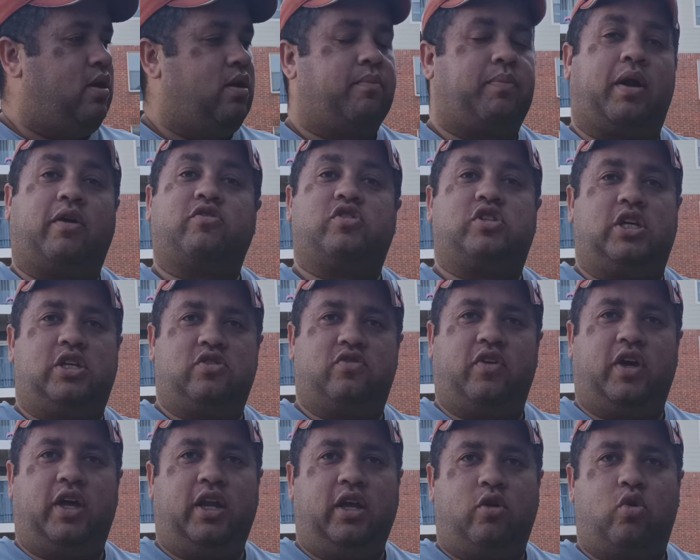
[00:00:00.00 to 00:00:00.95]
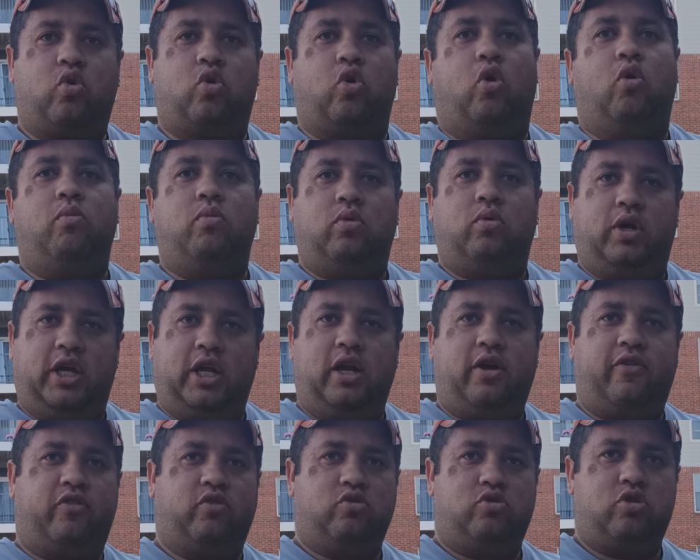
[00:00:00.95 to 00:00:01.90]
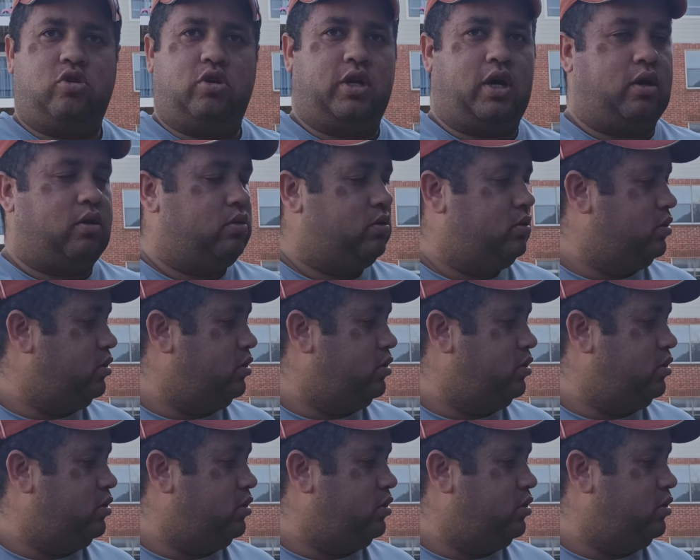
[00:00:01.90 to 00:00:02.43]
para vocês verem como ele é funcional.